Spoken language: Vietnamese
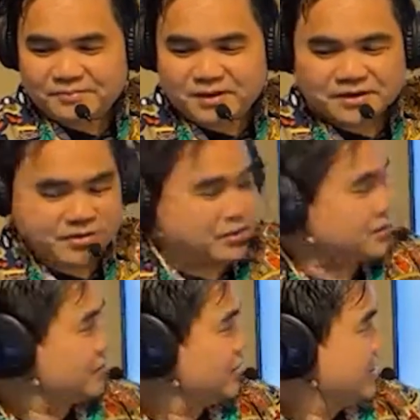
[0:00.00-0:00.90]

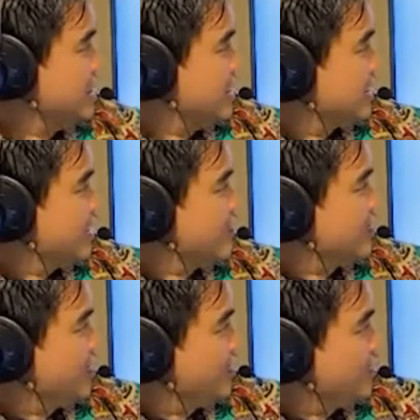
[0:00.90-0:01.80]
Puzzle, câu
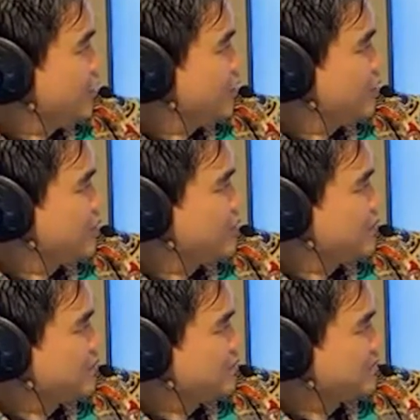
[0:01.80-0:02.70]
đố
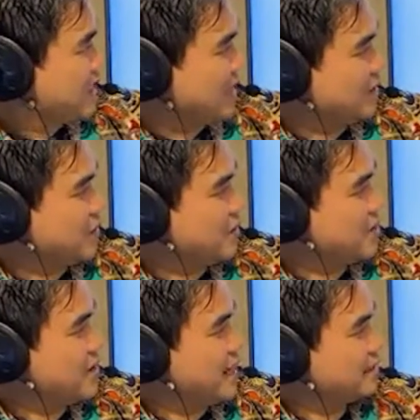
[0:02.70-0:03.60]
dành cho
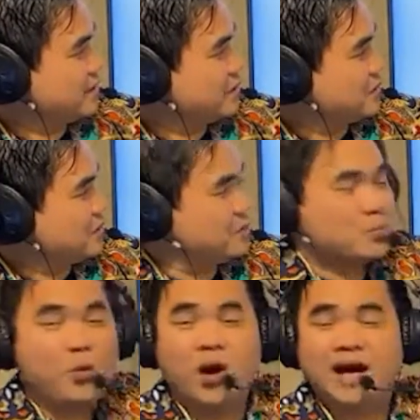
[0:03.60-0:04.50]
các bạn.
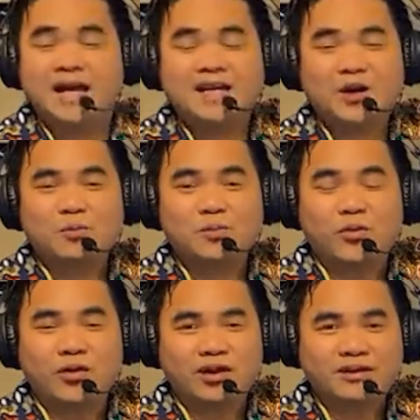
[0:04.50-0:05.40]
Mua hay không
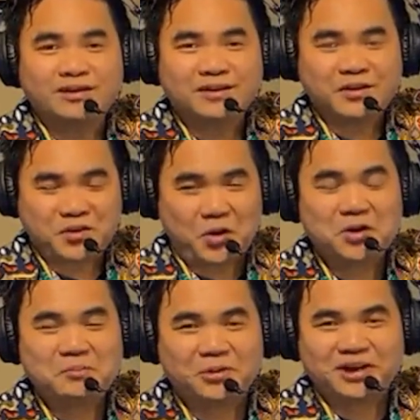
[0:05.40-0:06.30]
mua,
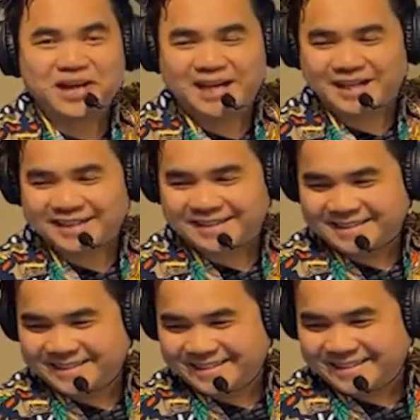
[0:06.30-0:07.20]
nói một lời.
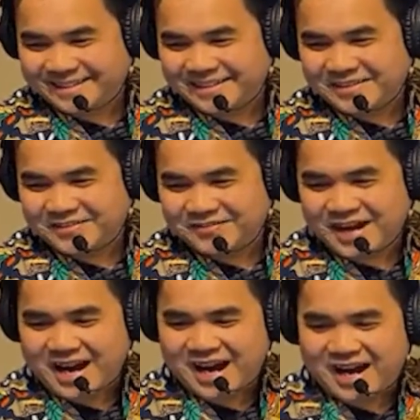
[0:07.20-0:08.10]

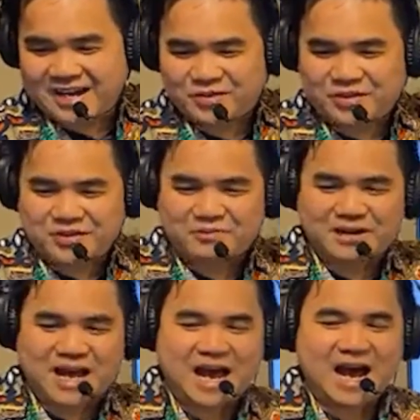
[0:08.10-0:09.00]
Và cuối cùng
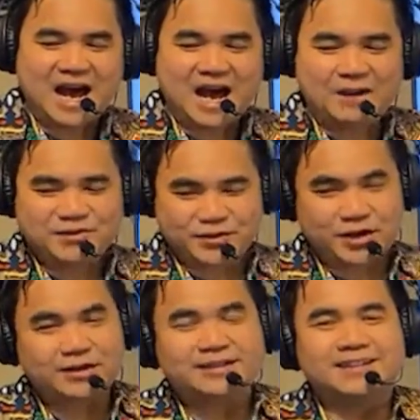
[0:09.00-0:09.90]
là
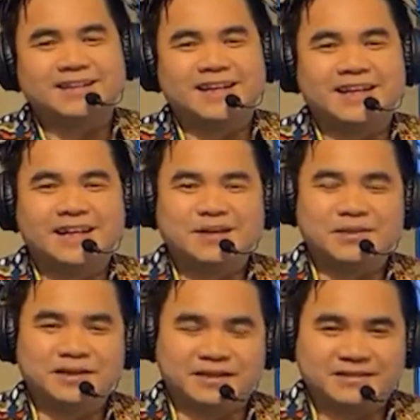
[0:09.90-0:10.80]
Abstract
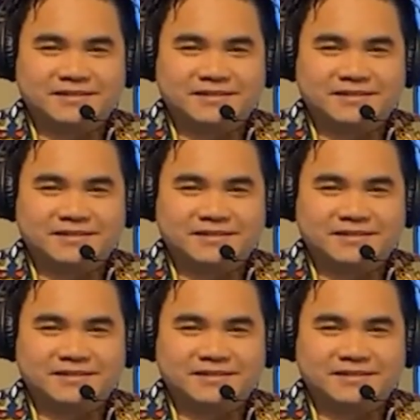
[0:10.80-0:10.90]
Limited.